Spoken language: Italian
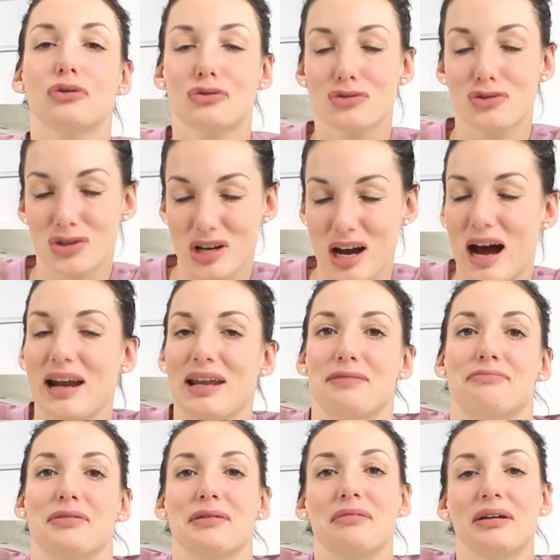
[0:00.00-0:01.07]
cruciale,
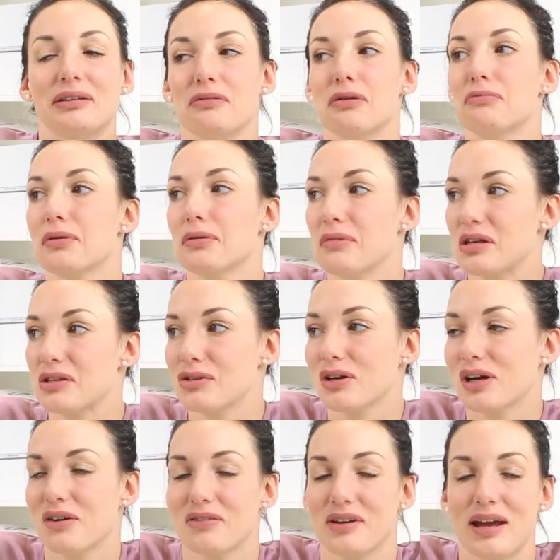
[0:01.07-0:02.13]
prima ti avevo promesso
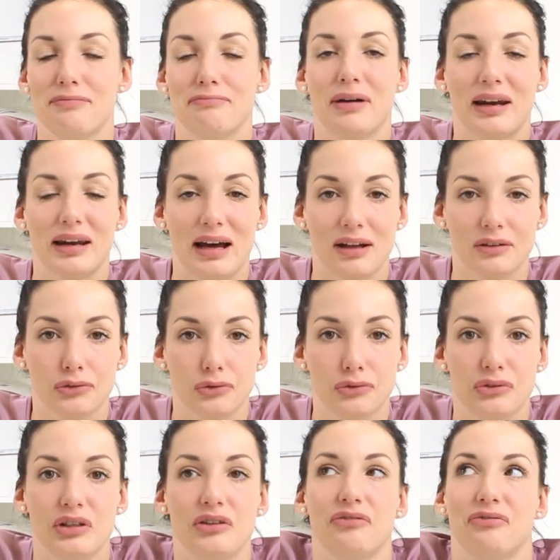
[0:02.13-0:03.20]
che avrai parlato
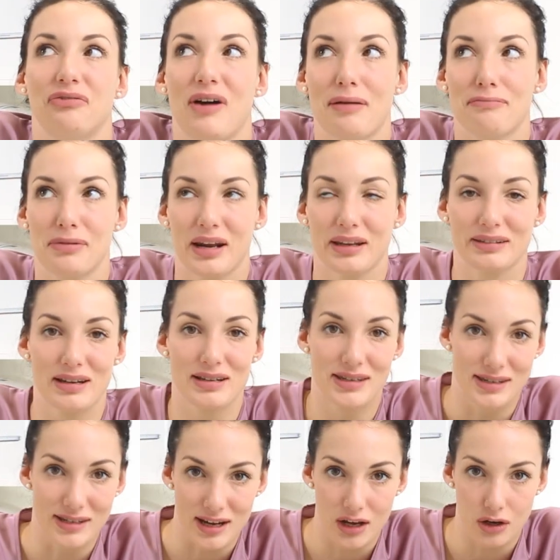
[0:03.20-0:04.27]
di fa per te
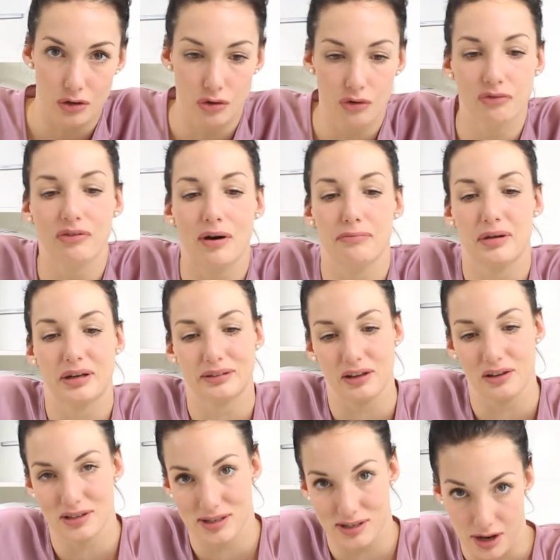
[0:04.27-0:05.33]
se, non fa per
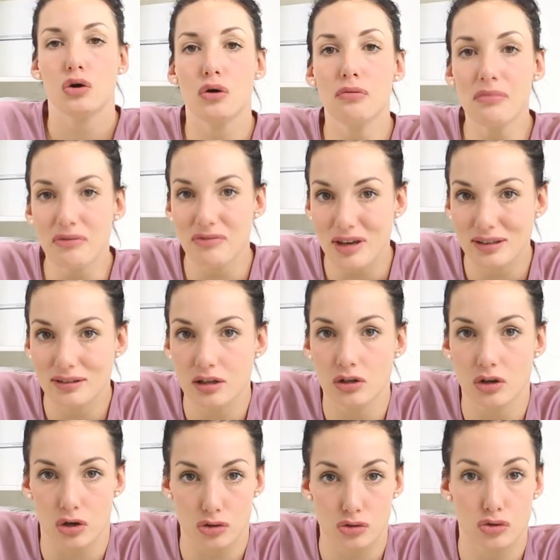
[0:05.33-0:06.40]
te se. Come vedi il
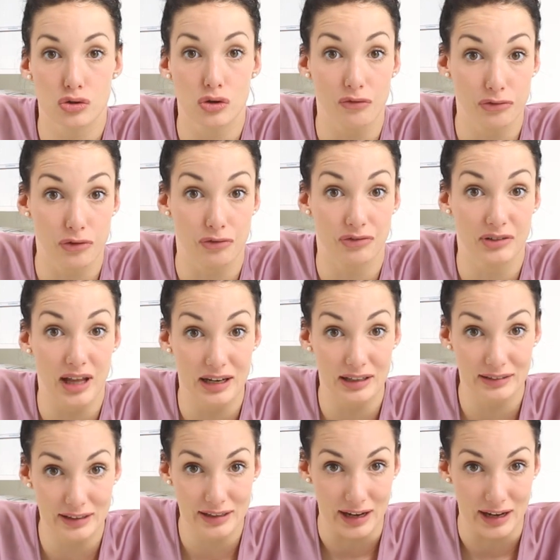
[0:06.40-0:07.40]
nostro software Fidelity